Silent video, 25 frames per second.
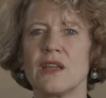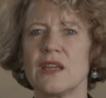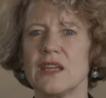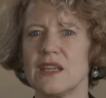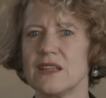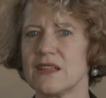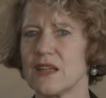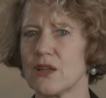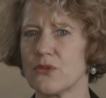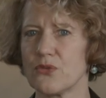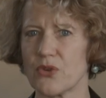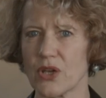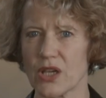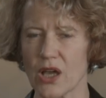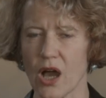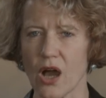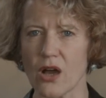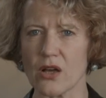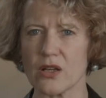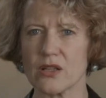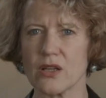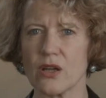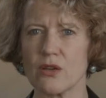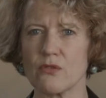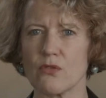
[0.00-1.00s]
in den
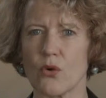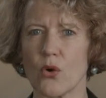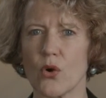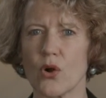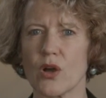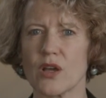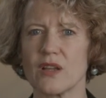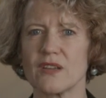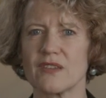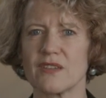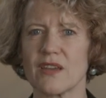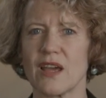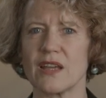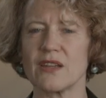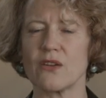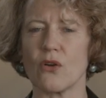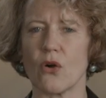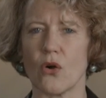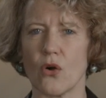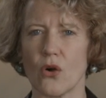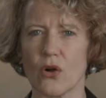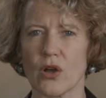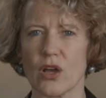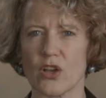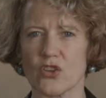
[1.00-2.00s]
vergangenen Wochen sein
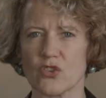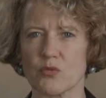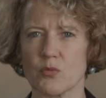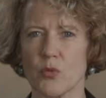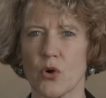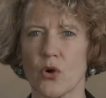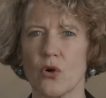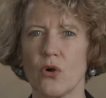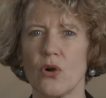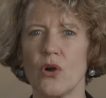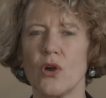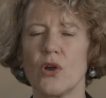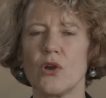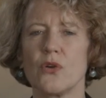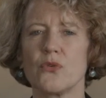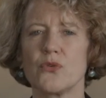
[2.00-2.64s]
Engagement